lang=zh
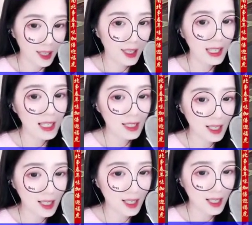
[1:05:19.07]
那天
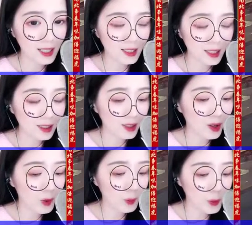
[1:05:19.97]
在洛佑宫，
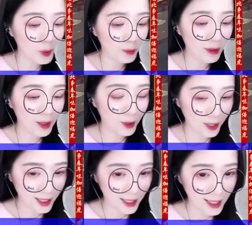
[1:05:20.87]
你披
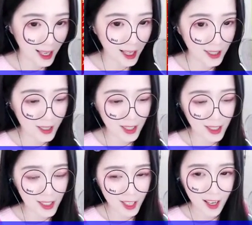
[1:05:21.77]
纱落地，
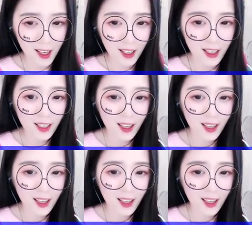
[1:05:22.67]
露出肩来，